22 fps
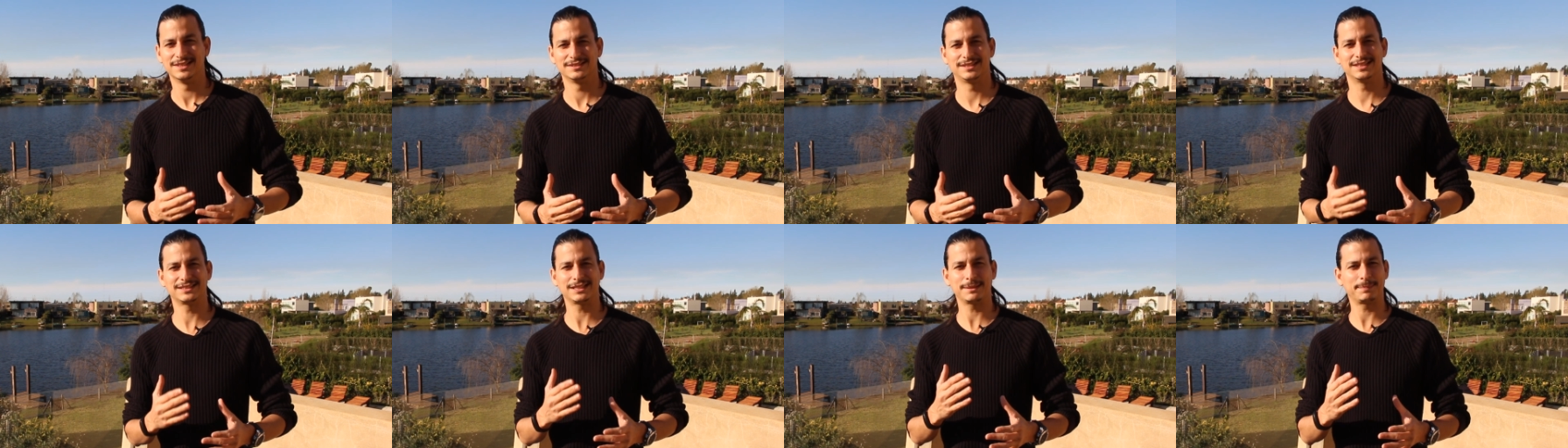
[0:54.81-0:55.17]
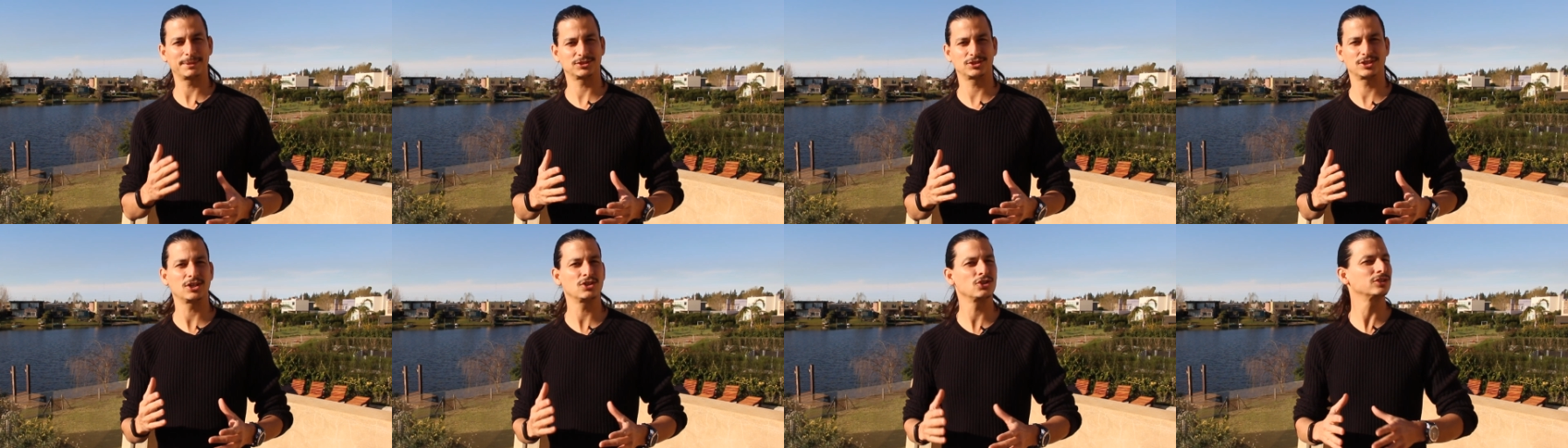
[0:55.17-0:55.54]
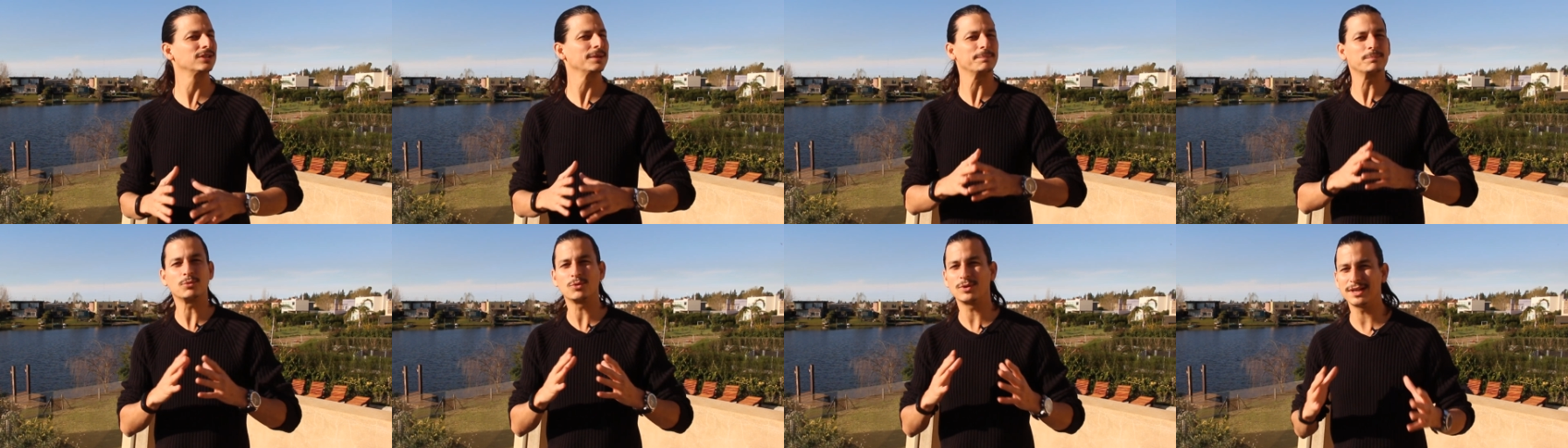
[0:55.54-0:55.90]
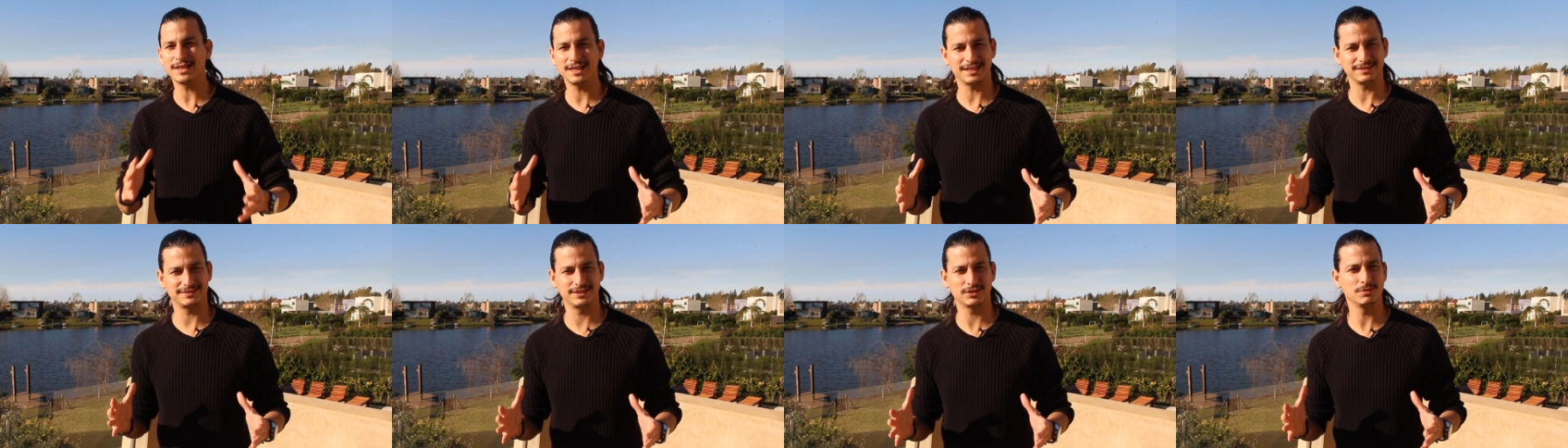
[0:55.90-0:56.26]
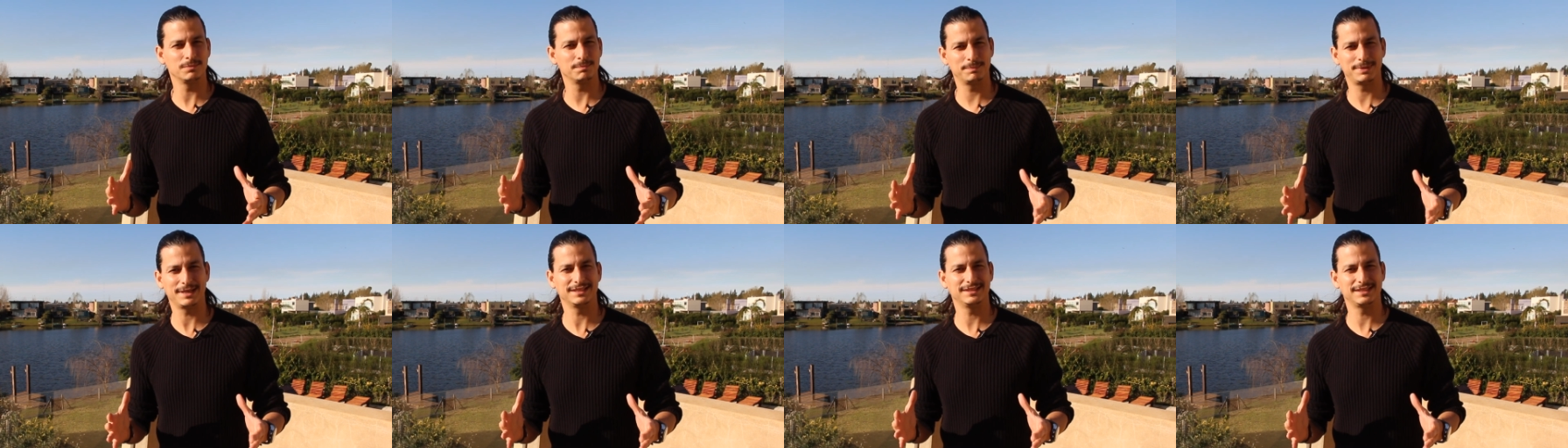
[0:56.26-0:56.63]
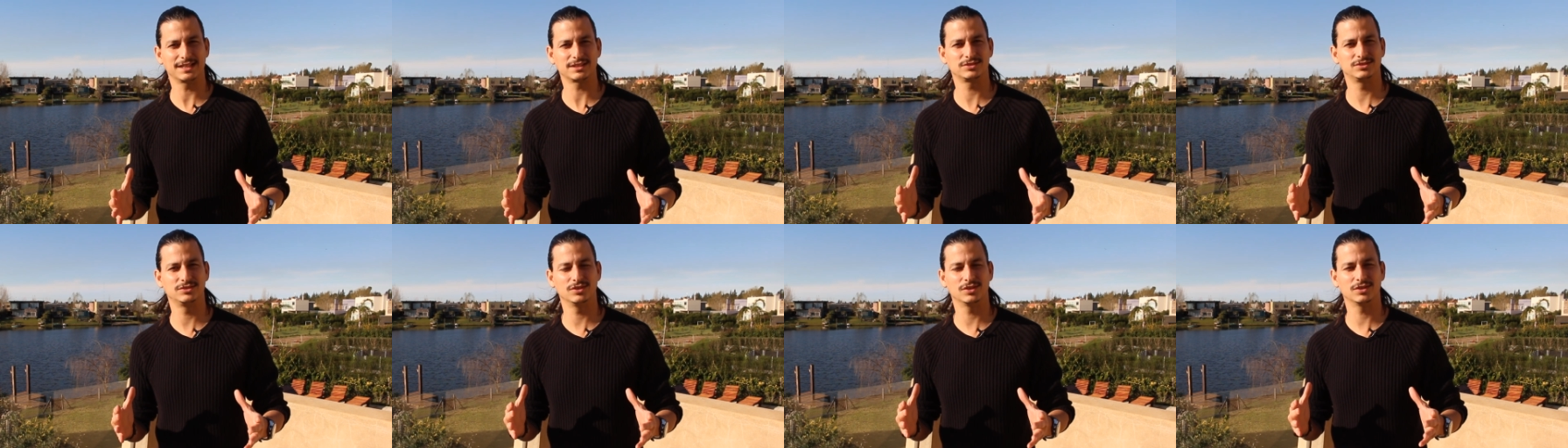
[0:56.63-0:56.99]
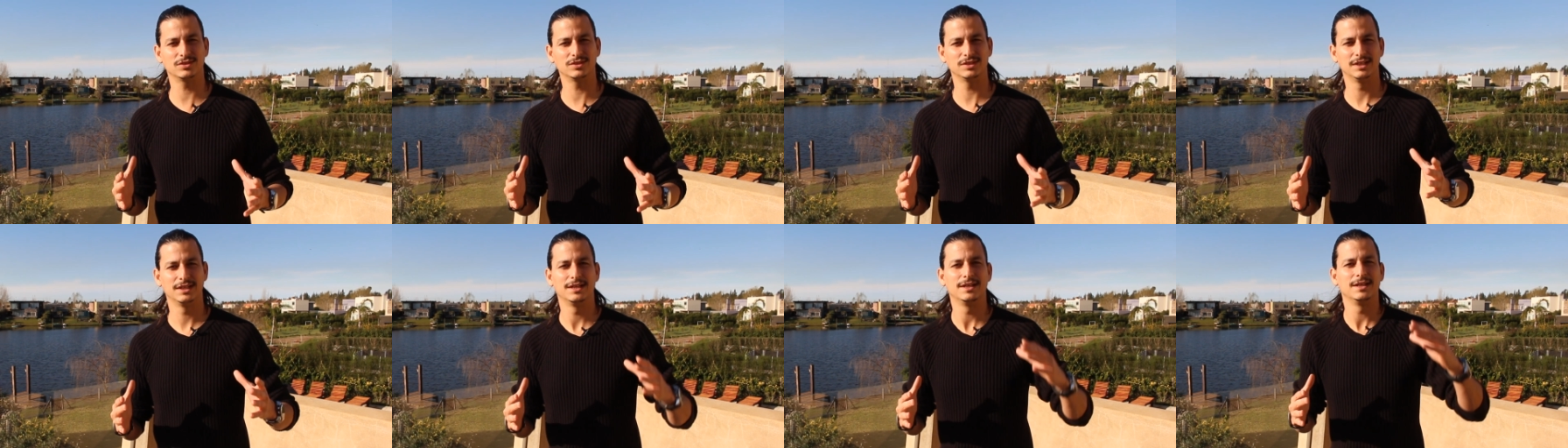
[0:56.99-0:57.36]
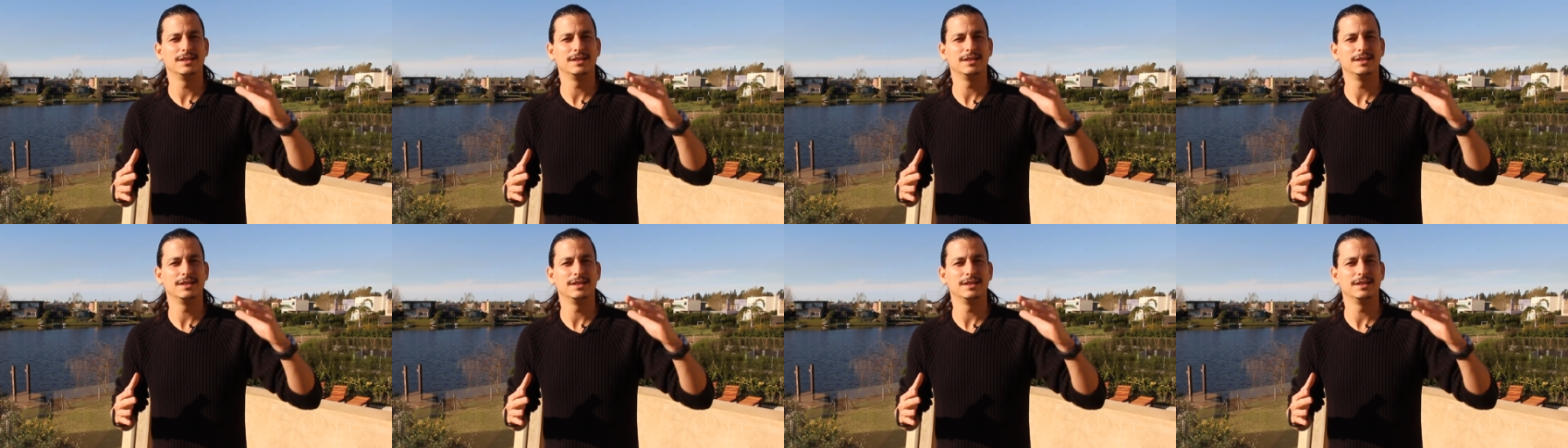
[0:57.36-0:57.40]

Si esa persona no te puede hacer un plan de acción,